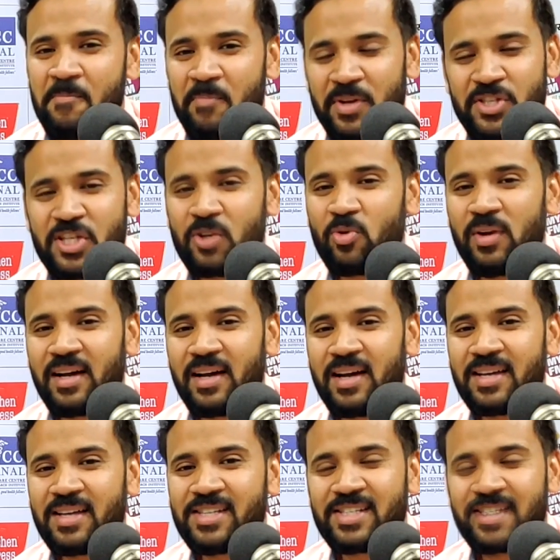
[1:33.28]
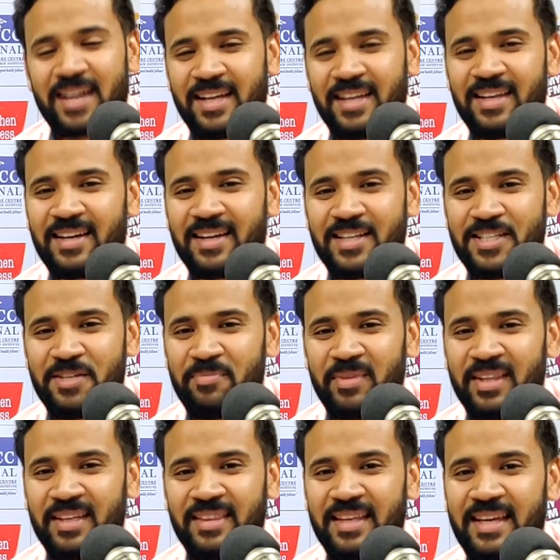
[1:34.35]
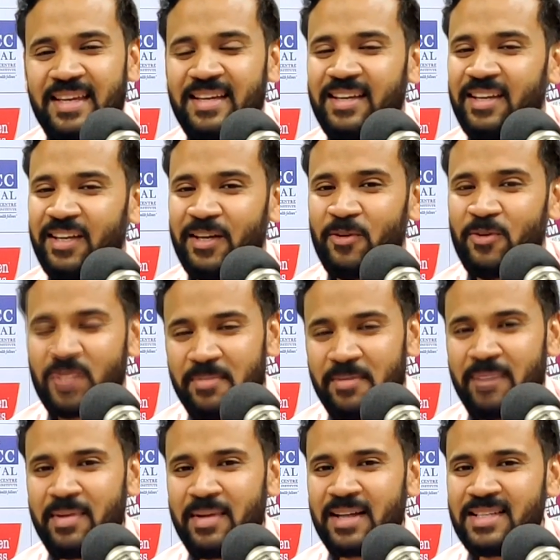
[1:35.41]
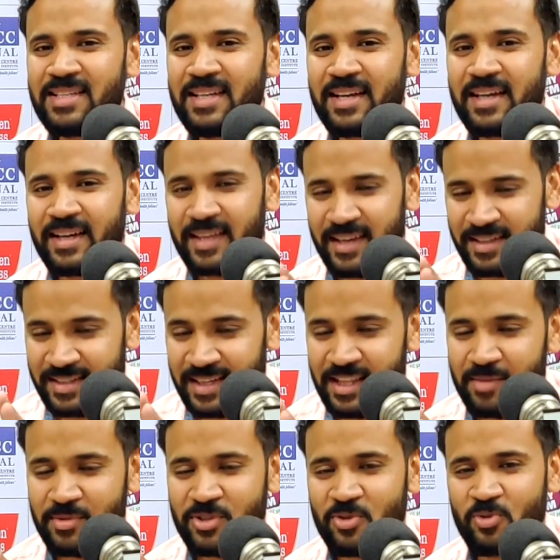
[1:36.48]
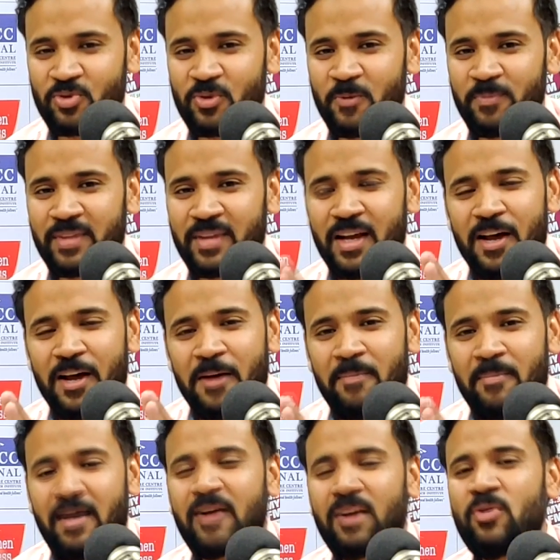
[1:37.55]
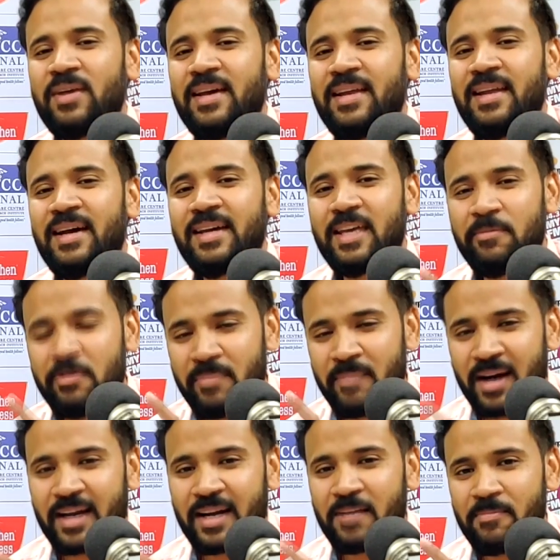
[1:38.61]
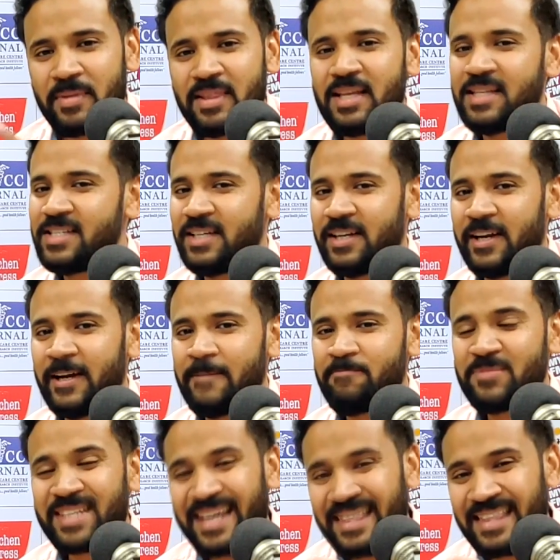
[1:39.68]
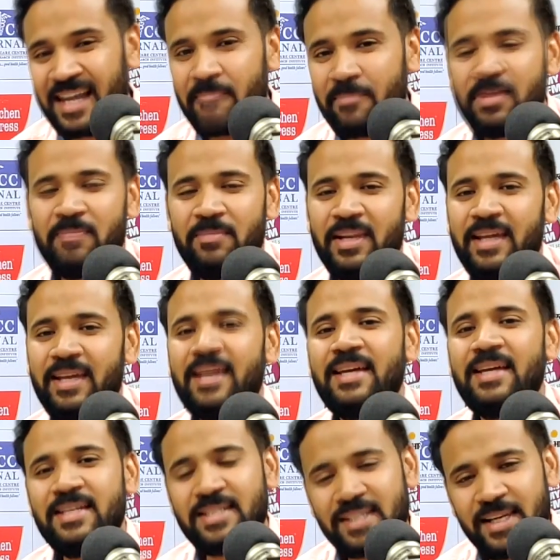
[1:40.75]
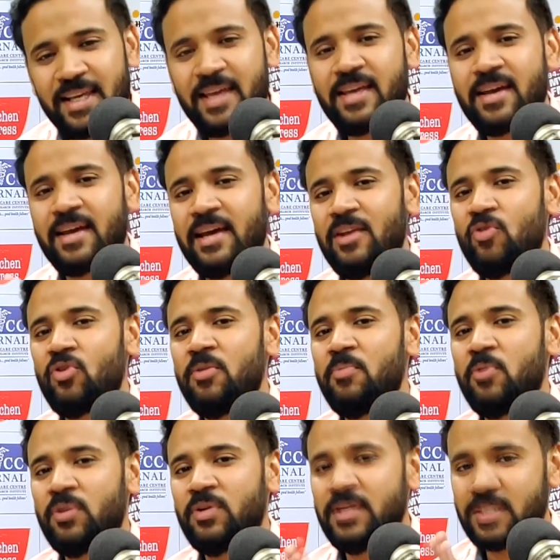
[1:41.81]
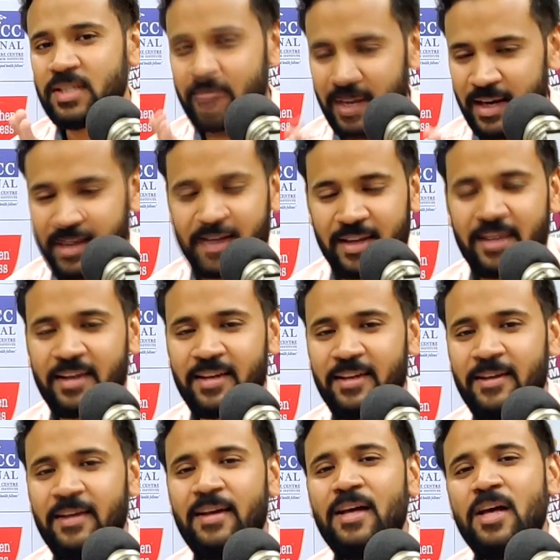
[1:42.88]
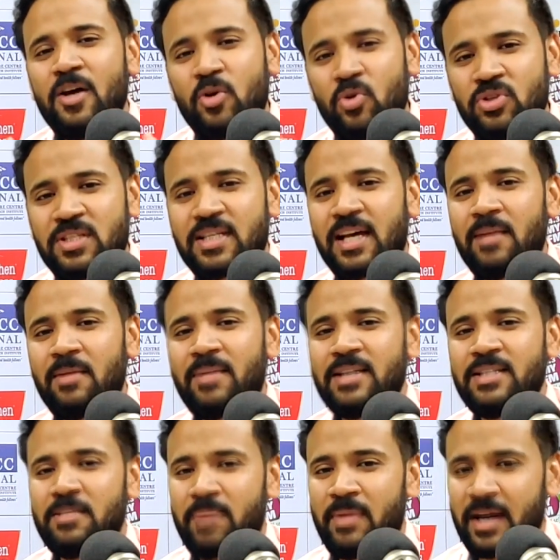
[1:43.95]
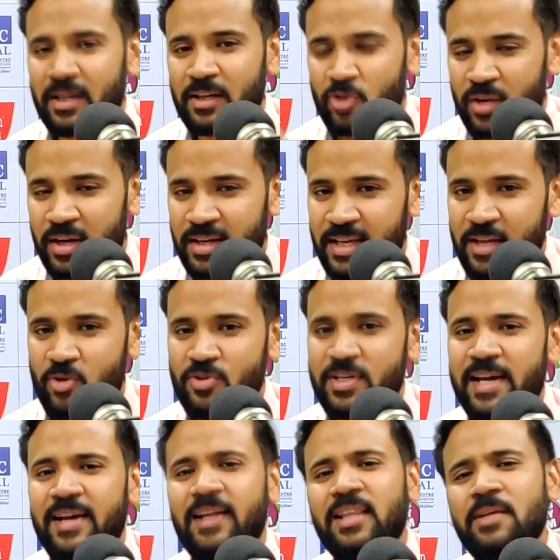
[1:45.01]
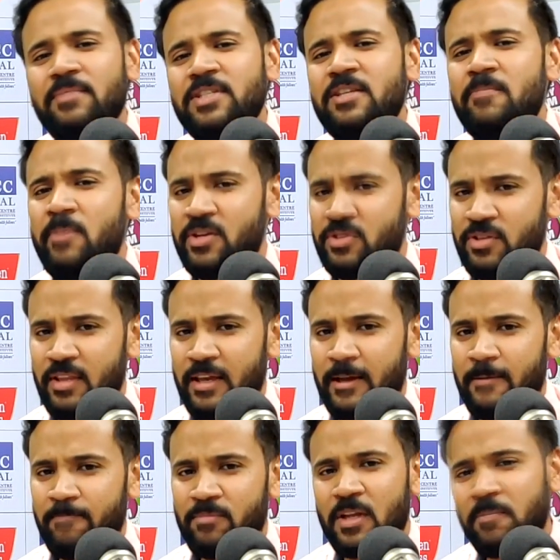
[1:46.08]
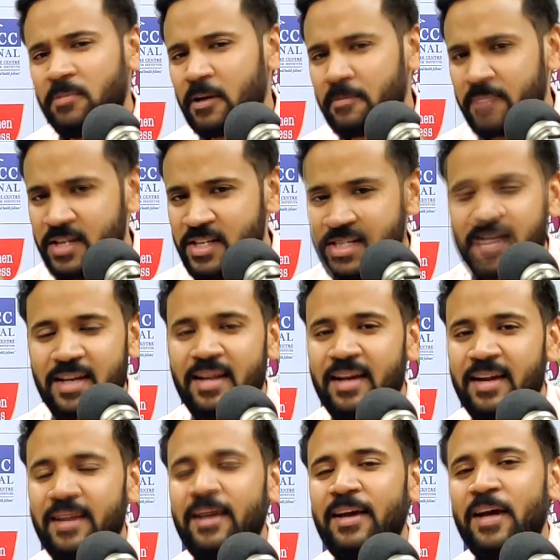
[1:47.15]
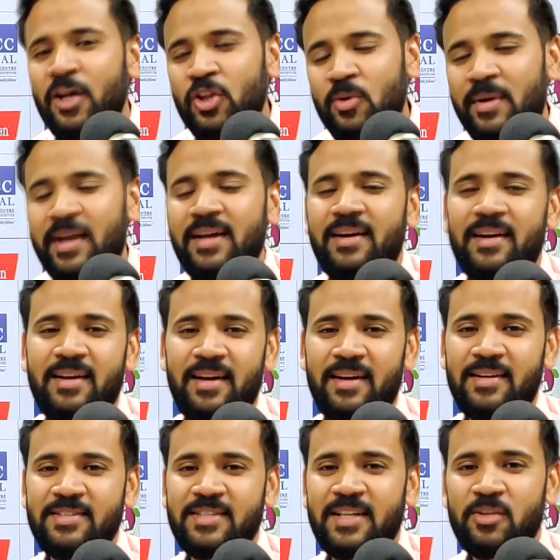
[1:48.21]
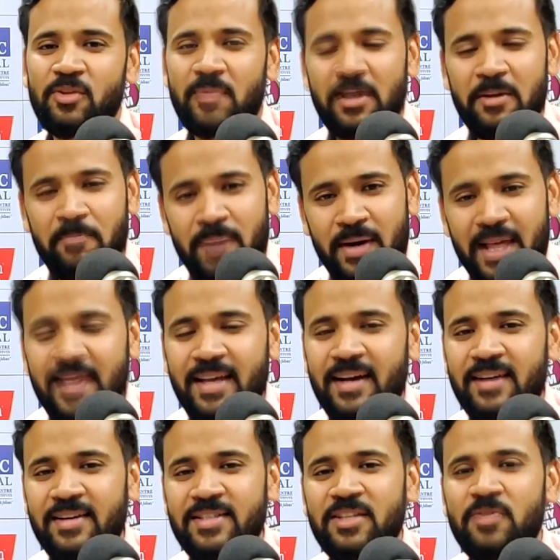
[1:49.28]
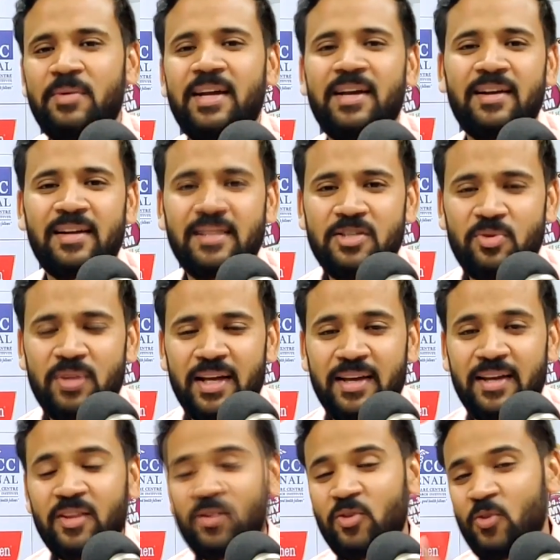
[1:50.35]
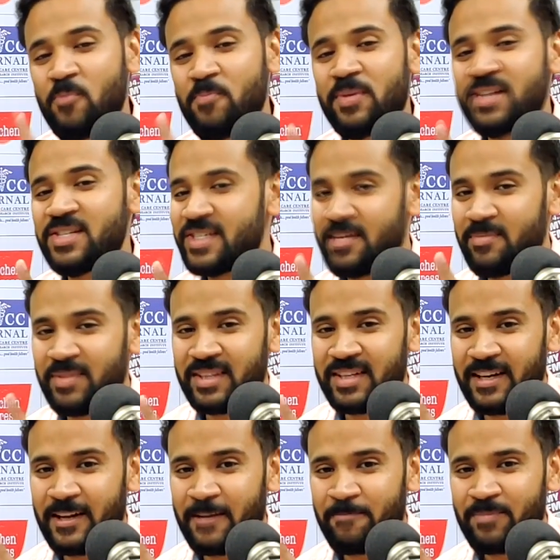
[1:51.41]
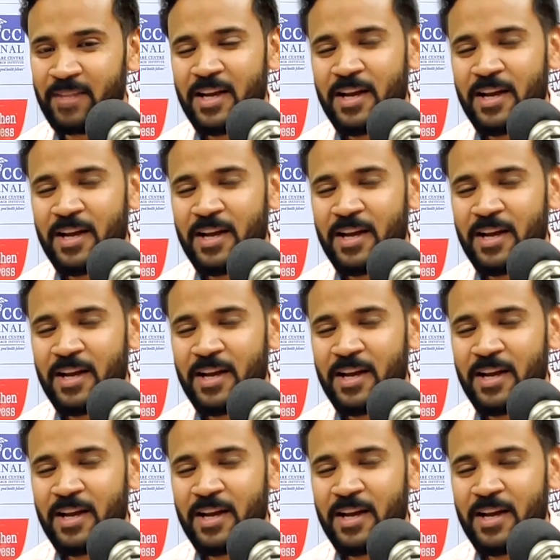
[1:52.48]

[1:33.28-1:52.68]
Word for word: बच्चे को लगा कि शायद अंकल जी मदद नहीं करेंगे उसके बाद में अंकल जी ने कहा कि अरे ज़्यादा मत सोचो माँ को कहना कि अभी मार्केट मंदा चल रहा है सही दाम नहीं मिलेंगे इसलिए ये गहनों की पोटली संभाल करके रखें कुछ साल बाद जब मार्केट थोड़ा ठीक हो जाएगा तब इसे बेच देंगे तब तक परेशान ना रहें तुम्हारे घर का खर्चा तुम्हारी पढ़ाई का खर्चा तुम्हारे अंकल जी उठाएंगे तुम परेशान मत रहना